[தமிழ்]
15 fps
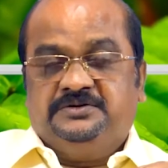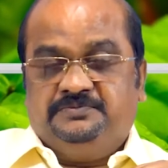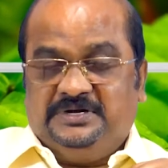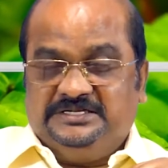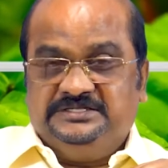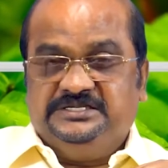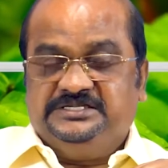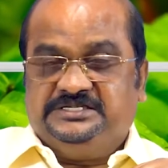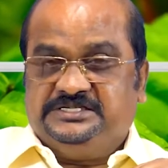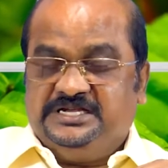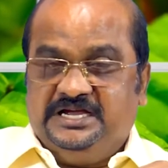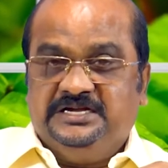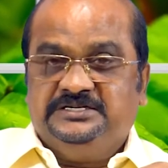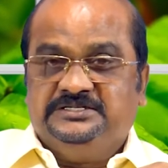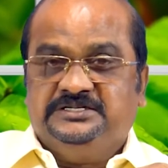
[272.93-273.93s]
வந்து
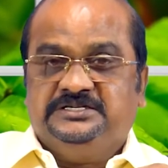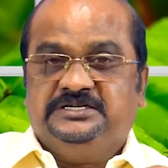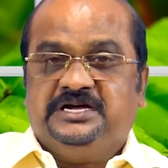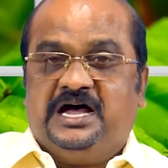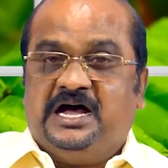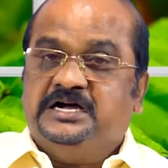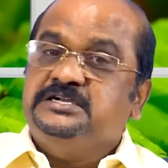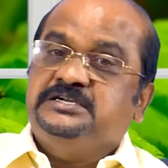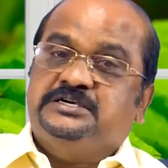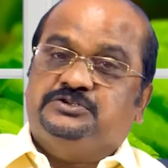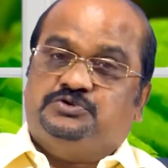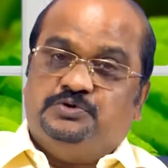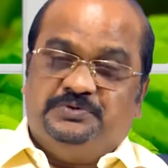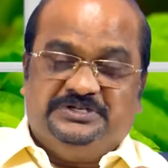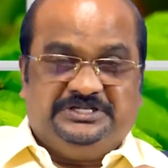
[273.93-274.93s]
சேர்ந்து அங்கே
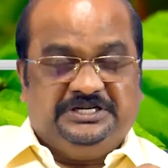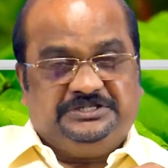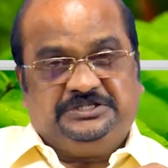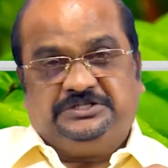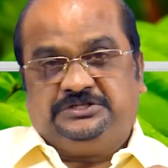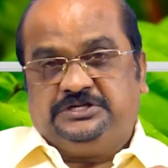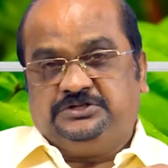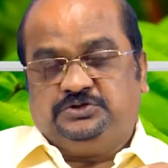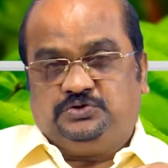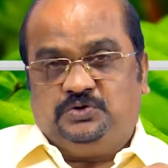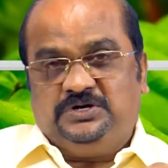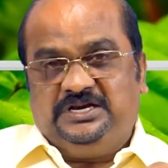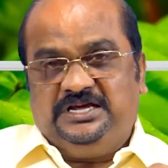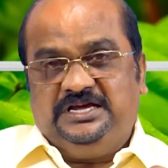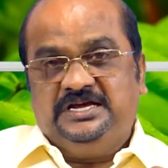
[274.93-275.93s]
சுவிசேஷத்தை
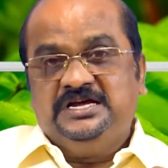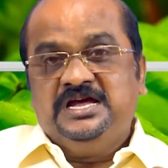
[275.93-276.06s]
சொல்லி